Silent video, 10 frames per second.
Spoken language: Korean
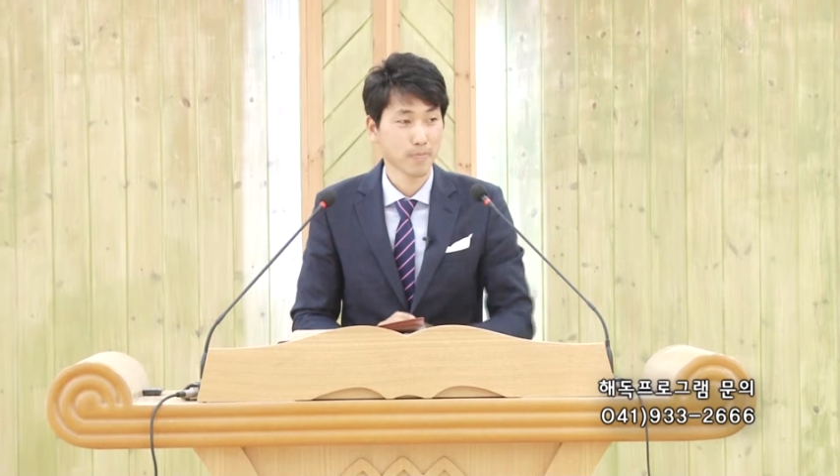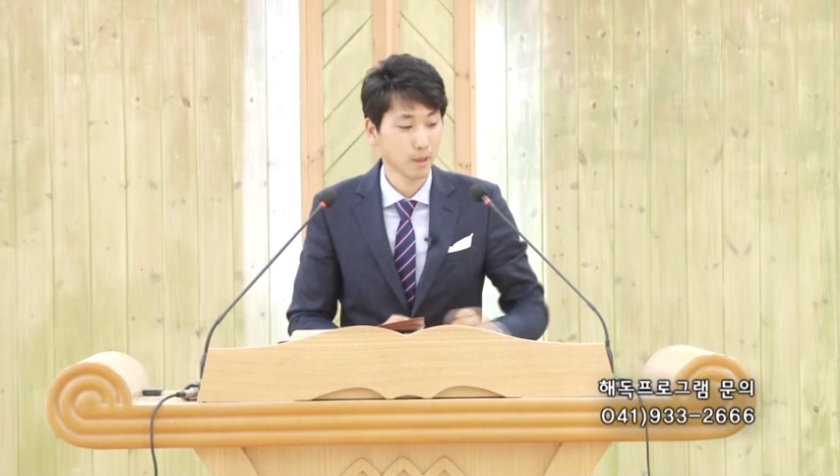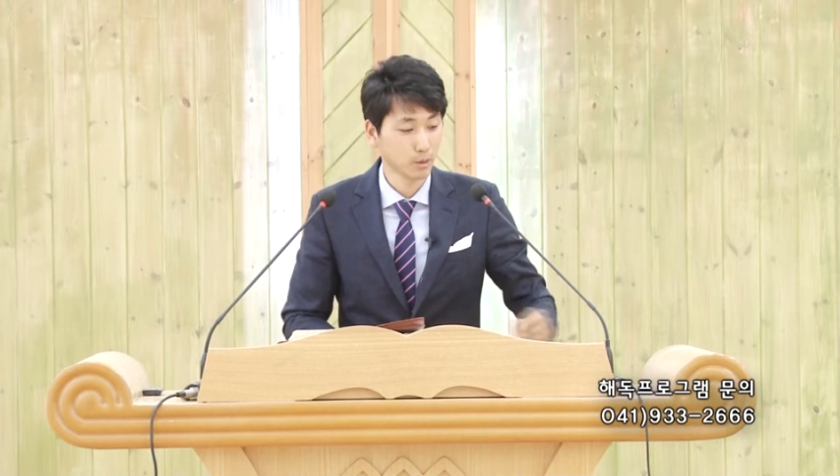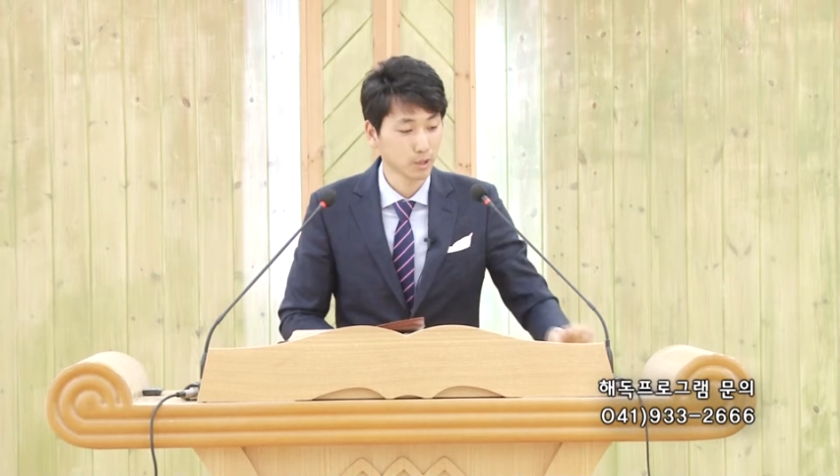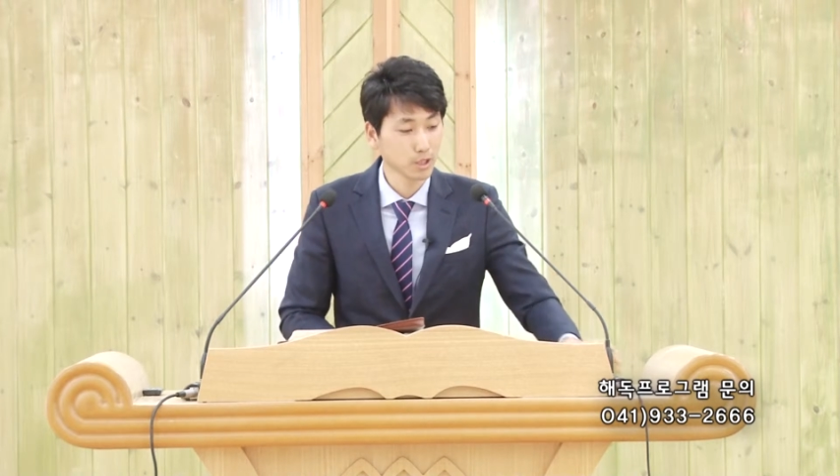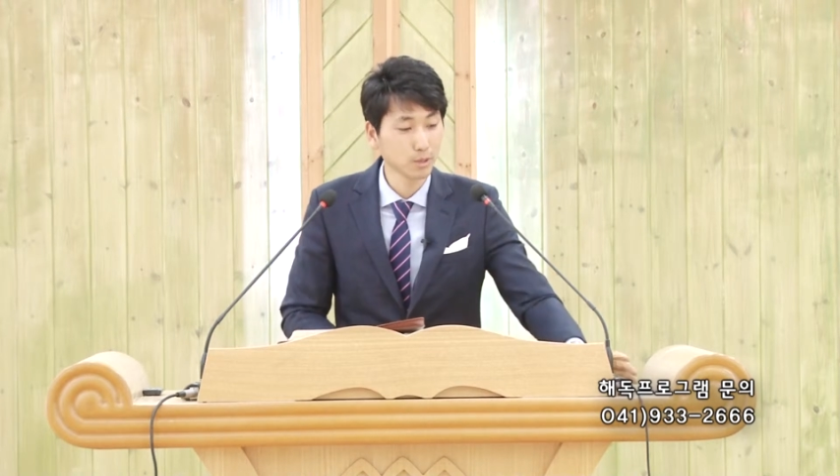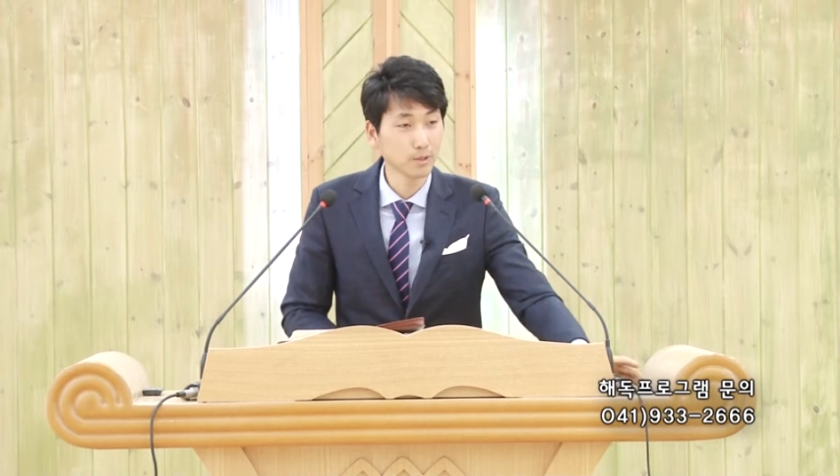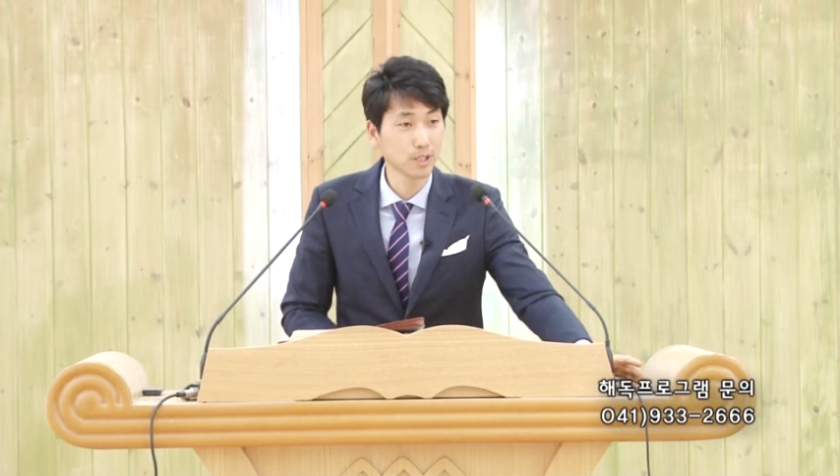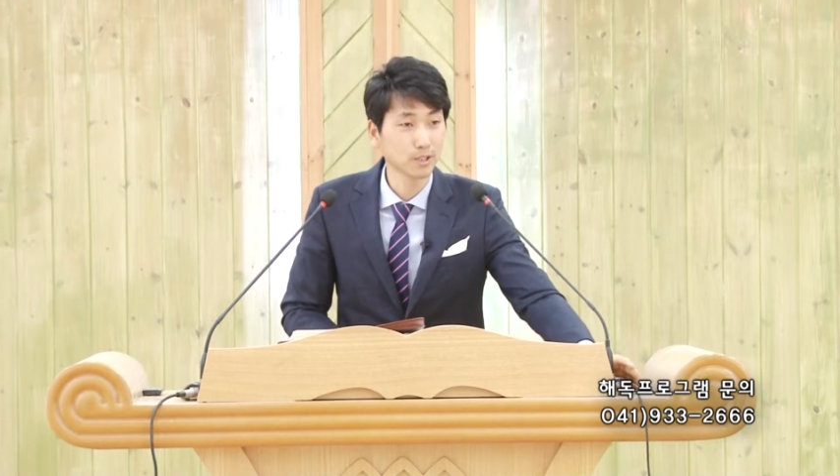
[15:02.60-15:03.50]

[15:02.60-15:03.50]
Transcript: 네, 어떤 시험인지